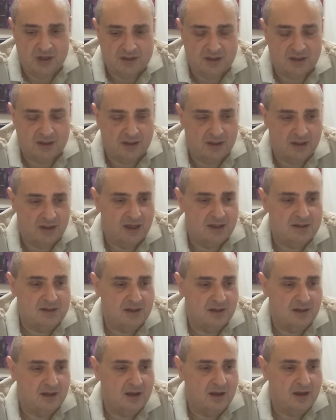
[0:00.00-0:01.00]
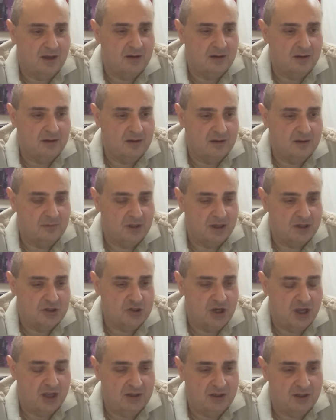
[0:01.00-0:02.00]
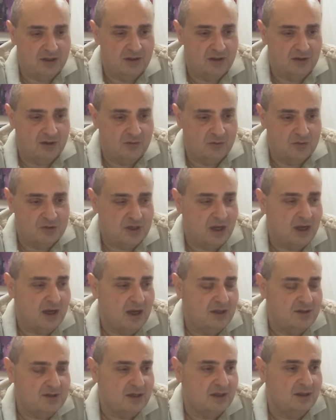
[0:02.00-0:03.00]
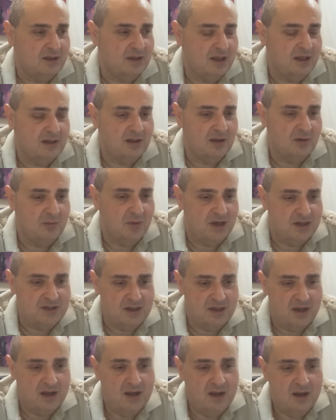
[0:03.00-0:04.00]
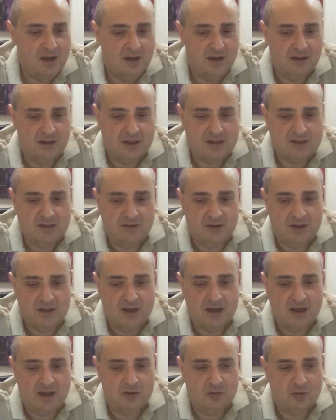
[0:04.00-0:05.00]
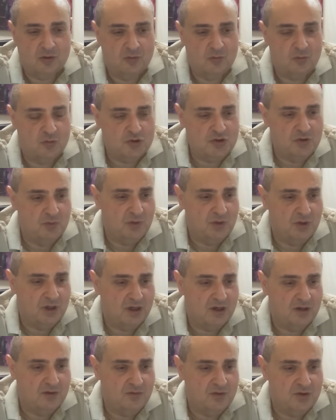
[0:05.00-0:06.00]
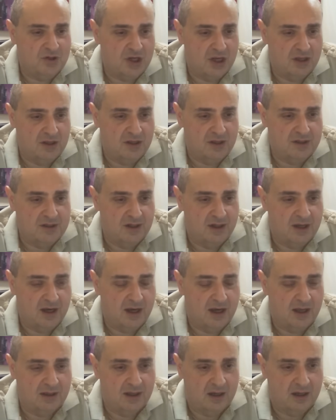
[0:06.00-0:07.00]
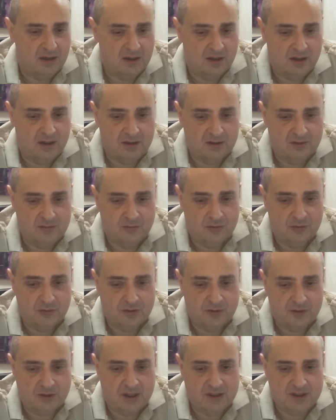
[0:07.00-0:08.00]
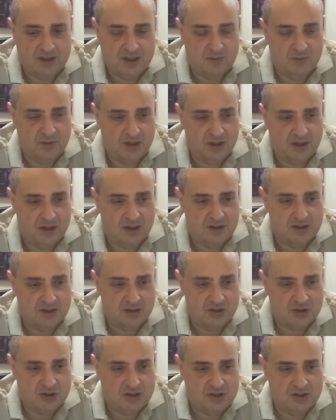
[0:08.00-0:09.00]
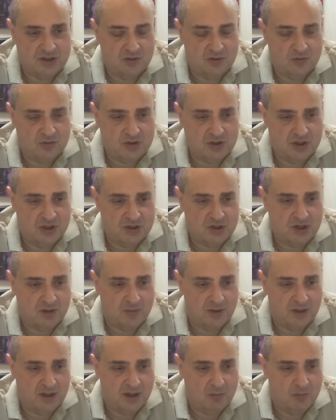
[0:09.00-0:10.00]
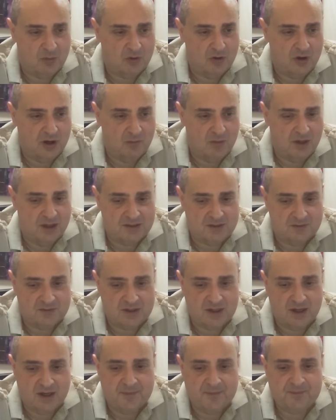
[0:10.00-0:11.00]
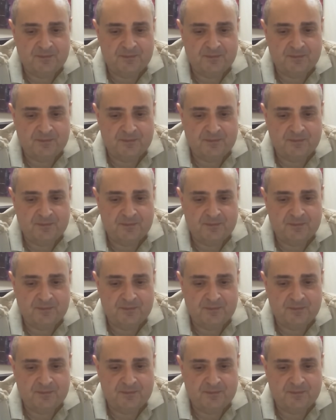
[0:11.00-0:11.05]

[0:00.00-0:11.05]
законодательная э, площадка, для того, какая-то законодательная база, на основании которой можно перекрыть вещание телеканала. Вот. Хотят перекрыть Аль-Джазиру, слишком она прохамасовская.